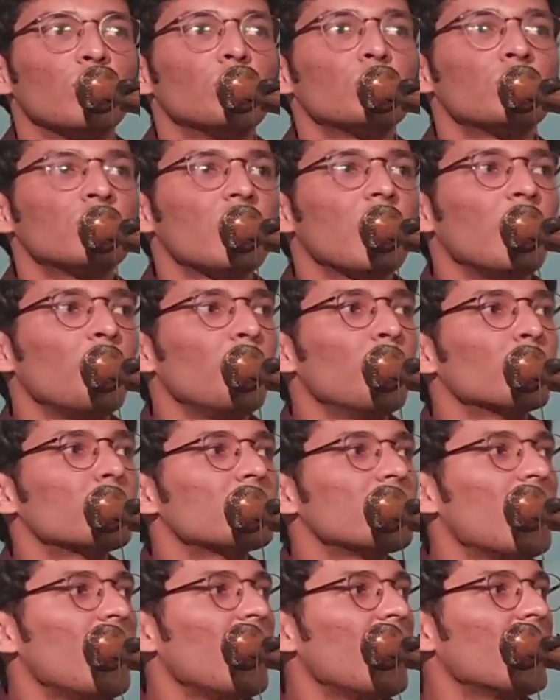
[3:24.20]
उसका
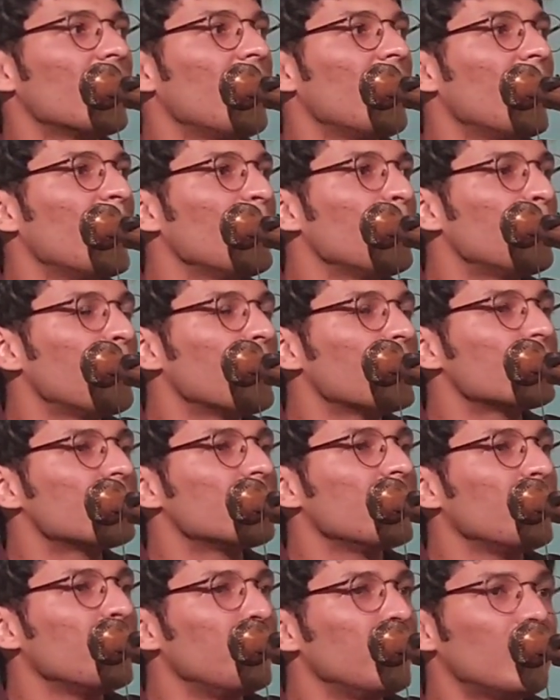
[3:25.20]
बोसा गाल पर
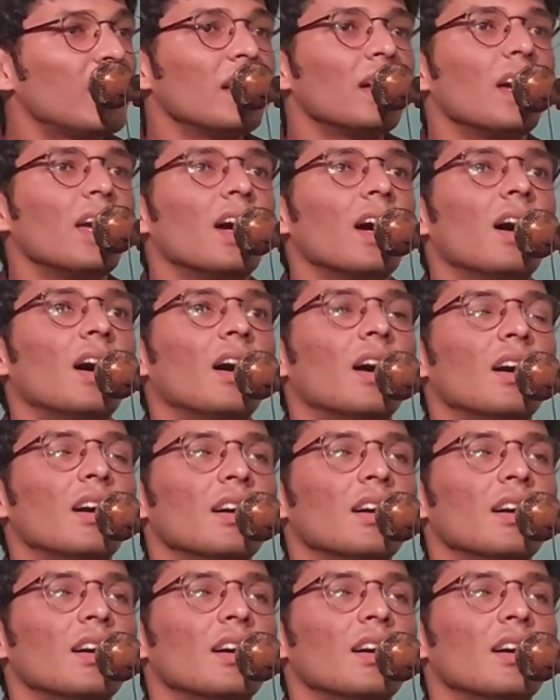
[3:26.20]
से मिट गया